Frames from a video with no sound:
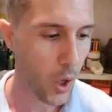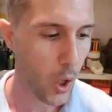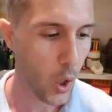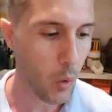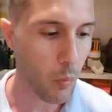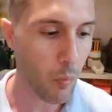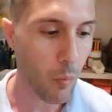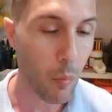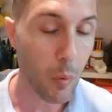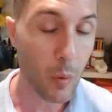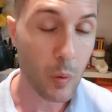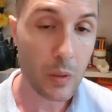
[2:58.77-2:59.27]

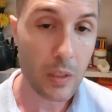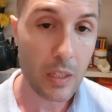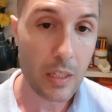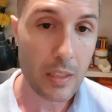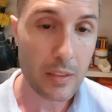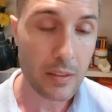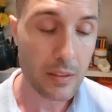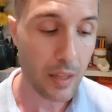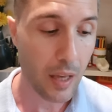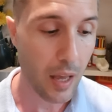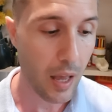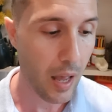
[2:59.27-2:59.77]
Uma
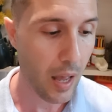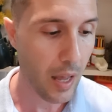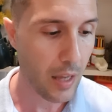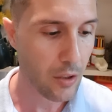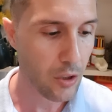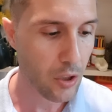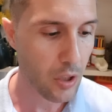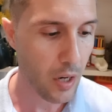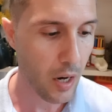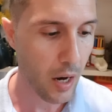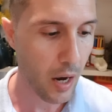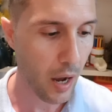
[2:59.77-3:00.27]
mudança
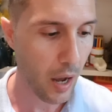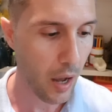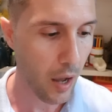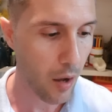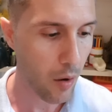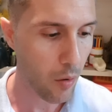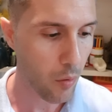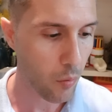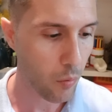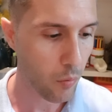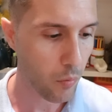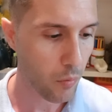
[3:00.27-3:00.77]

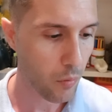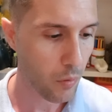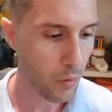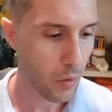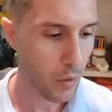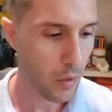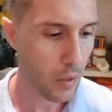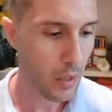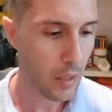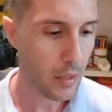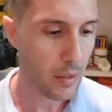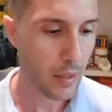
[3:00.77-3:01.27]
radical
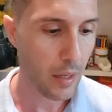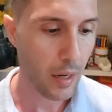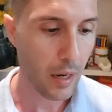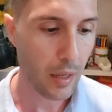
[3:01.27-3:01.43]
da